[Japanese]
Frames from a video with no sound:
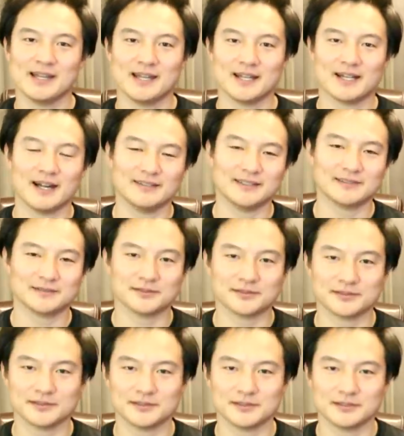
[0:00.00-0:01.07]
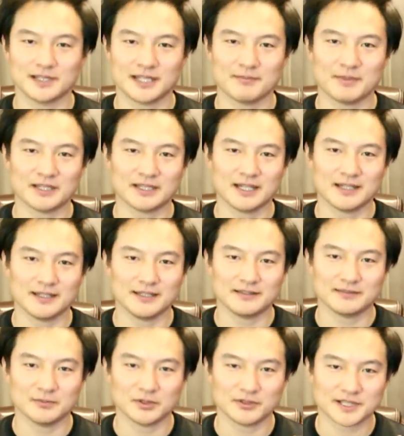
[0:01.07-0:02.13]
えー、解説をするのでまたい
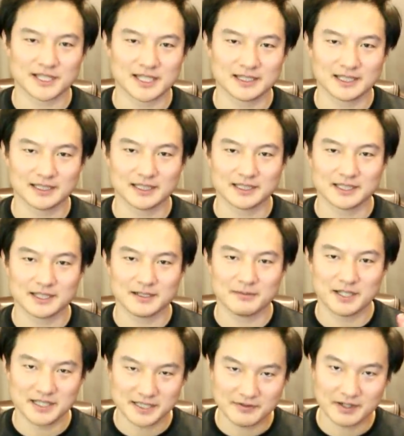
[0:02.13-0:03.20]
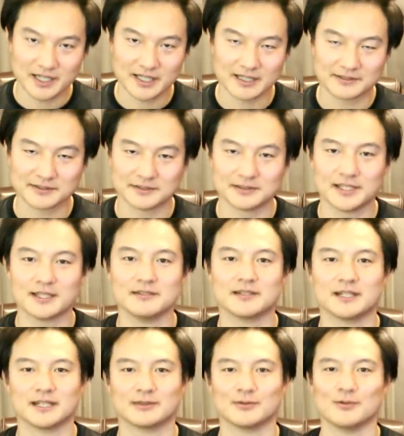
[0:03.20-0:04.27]
つもと違った形でイメージ分けやすくできる
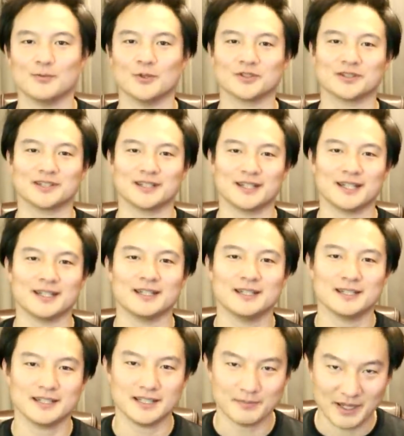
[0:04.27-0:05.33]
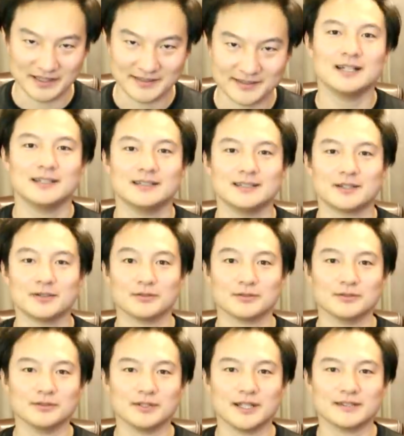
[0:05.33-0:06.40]
かなと思っていますで今日
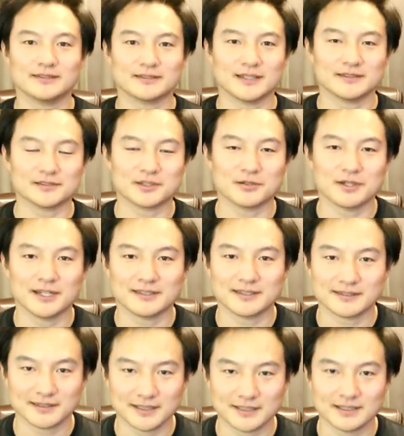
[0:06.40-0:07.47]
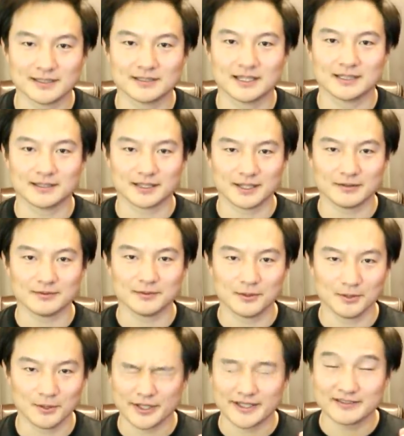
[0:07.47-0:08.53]
どんなエクササイズ紹介させていただくかっていう
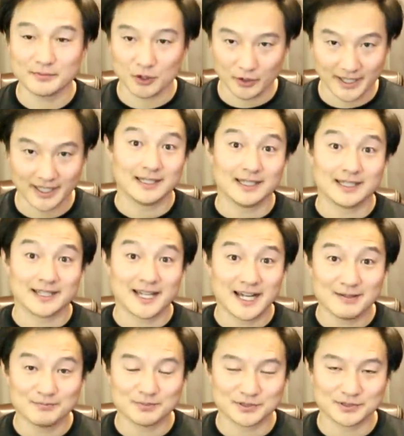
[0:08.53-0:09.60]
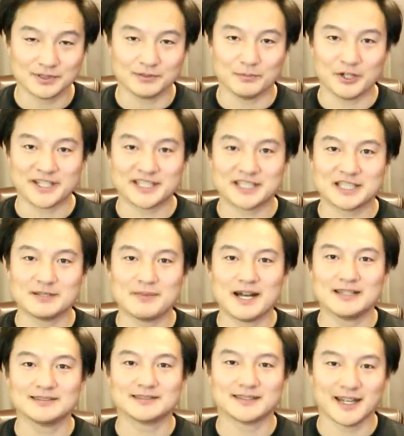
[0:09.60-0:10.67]
といつもこれキャンプの、まあ、一
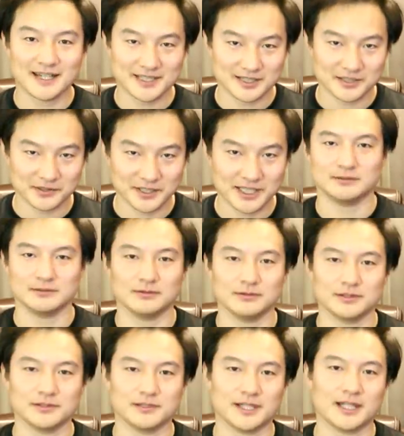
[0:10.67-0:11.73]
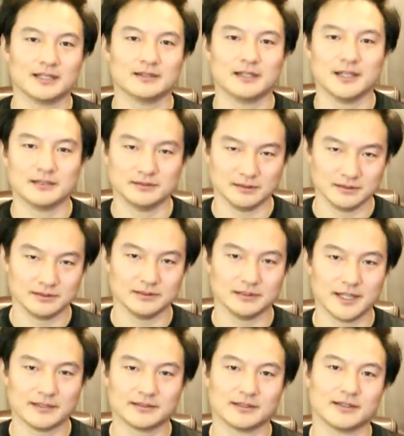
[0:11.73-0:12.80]
番最初に導入でやっていく
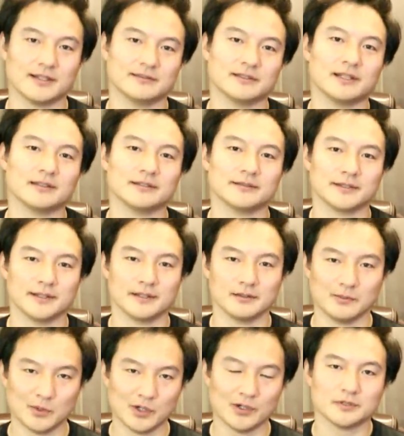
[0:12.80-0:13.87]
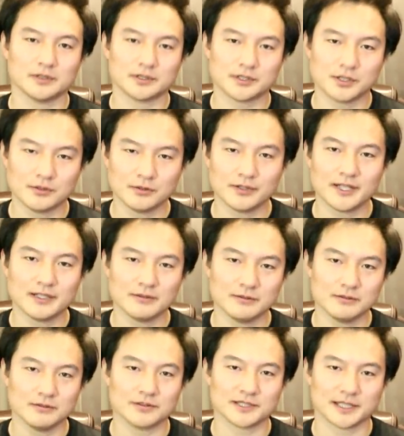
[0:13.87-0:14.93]
エクササイズなんですけれども上下
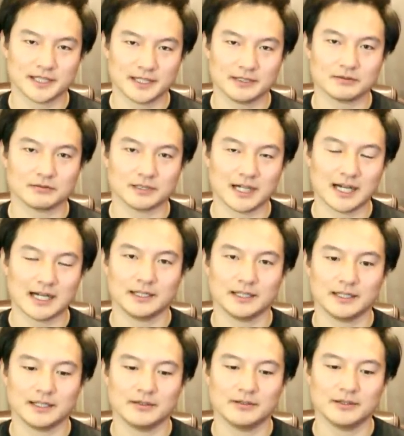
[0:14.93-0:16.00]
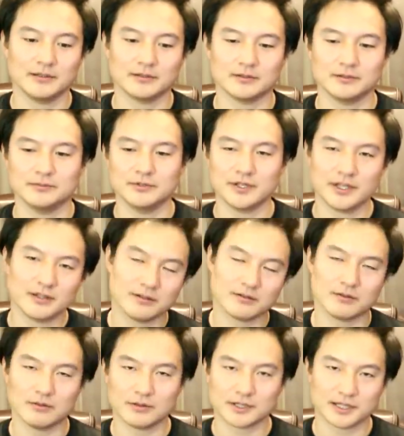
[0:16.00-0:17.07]
動をしてとかいろいろと向きを
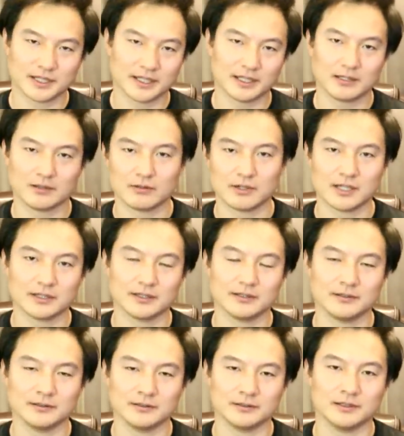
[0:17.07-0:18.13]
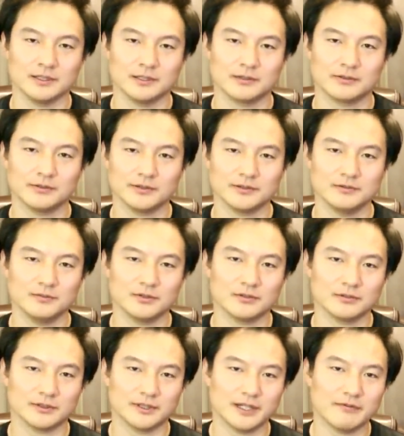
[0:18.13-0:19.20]
こうしてとかっていうそういうも
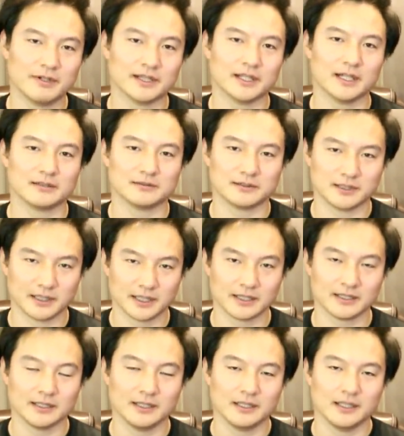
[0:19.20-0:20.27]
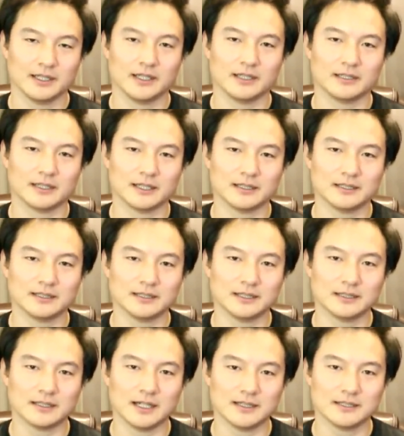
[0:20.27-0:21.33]
のではなくてえー、ただた
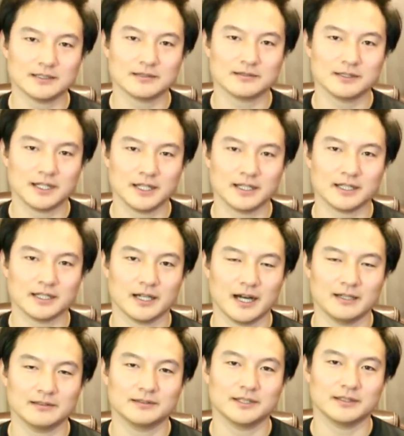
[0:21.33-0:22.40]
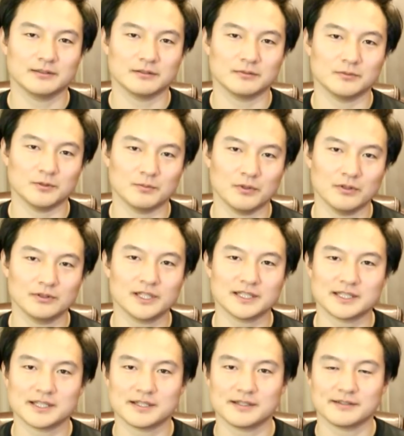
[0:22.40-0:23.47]
だ単純にある程度もう棒
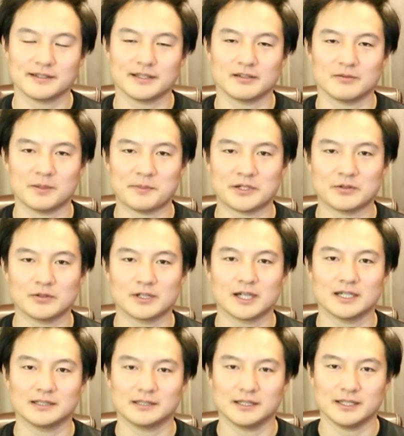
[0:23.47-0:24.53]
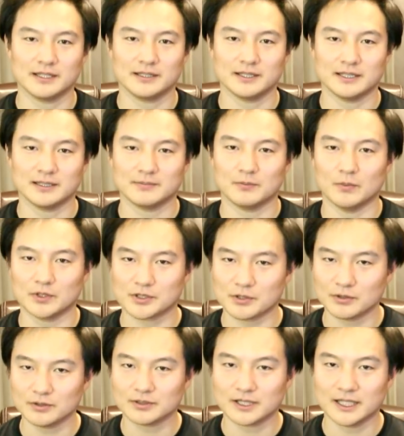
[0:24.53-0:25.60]
立ち姿勢のまま乗っかっていた
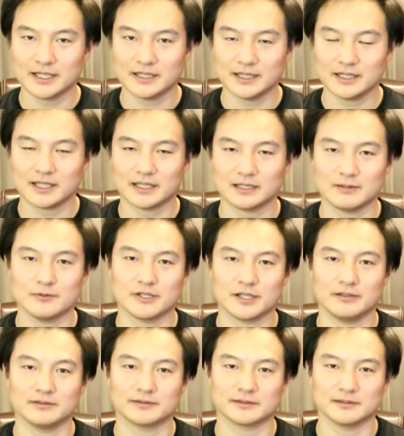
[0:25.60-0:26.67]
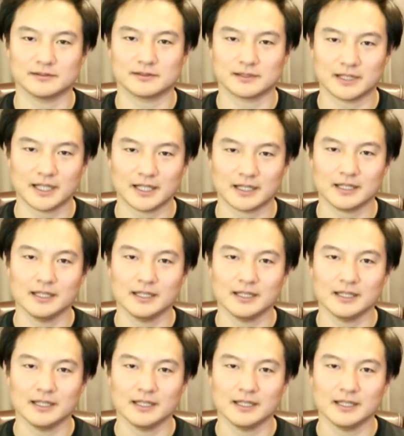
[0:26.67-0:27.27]
状態で傾きを作って、